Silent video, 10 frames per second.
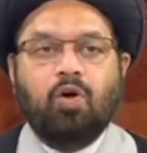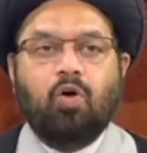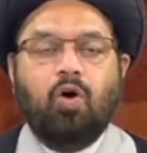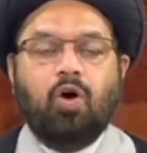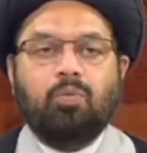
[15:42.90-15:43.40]

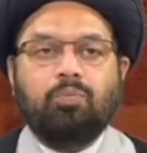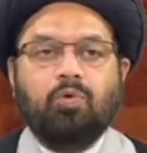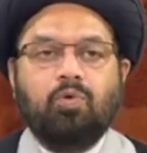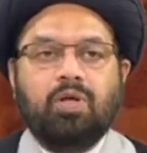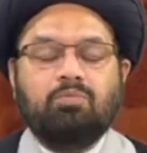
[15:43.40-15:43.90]
और
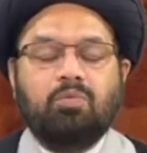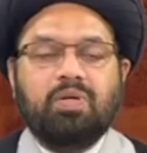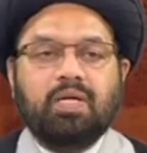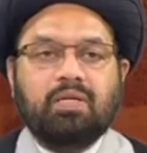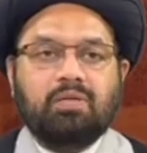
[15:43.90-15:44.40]
पूरी
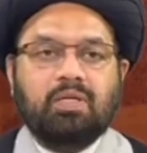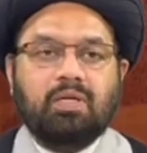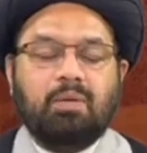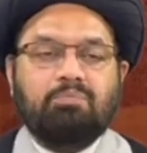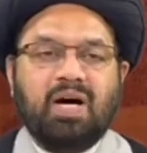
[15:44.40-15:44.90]
ममलिकत
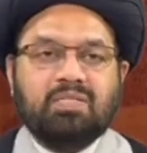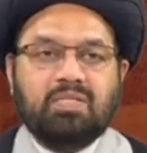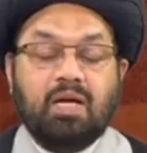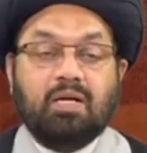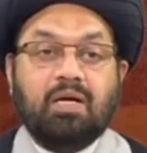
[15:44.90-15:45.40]

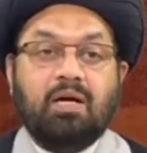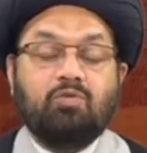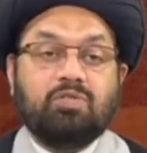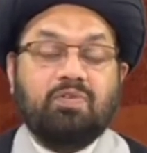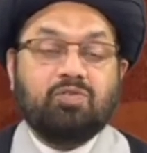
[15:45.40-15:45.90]
अब्बासिया का
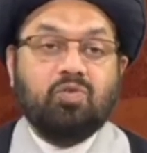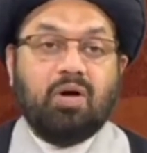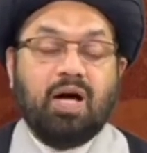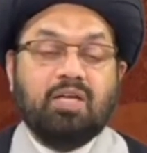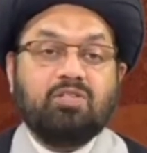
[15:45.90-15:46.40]
उस वक्त जो
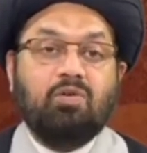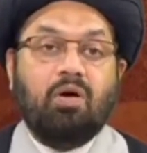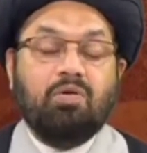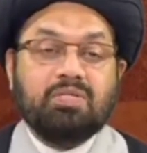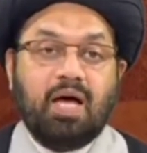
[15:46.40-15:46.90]

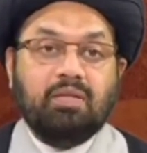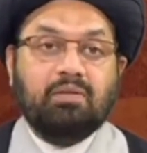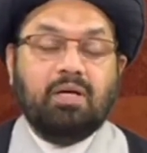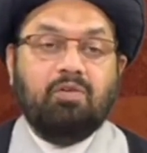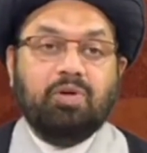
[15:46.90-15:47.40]
काजीजात
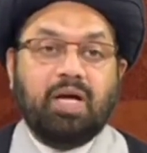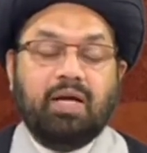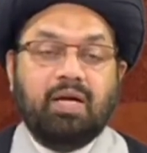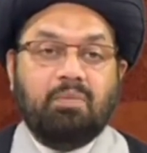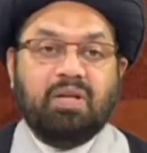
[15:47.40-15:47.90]
था वो
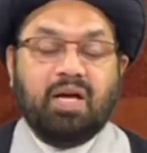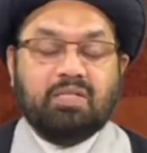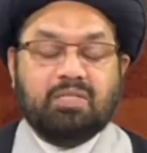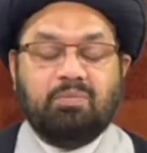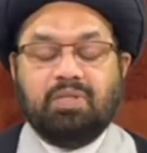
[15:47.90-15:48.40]
याहिया बिन
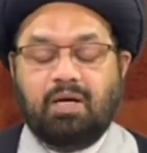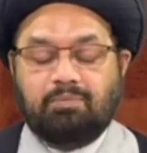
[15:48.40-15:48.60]
अकसम था